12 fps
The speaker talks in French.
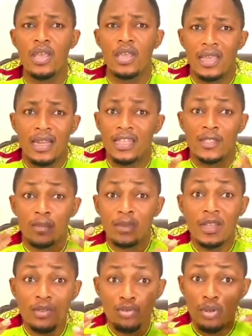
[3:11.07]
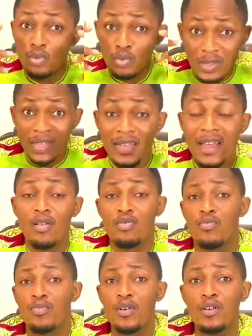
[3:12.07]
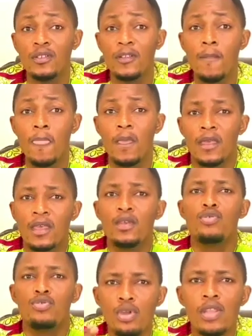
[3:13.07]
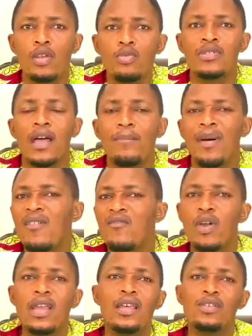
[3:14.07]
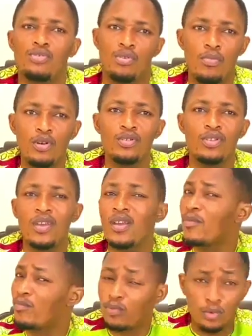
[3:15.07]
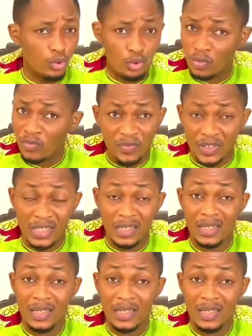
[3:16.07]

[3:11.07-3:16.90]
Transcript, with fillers: Que l'Esprit de Dieu nous aide à comprendre que Dieu ne nous a pas envoyés dans ce monde pour souffrir.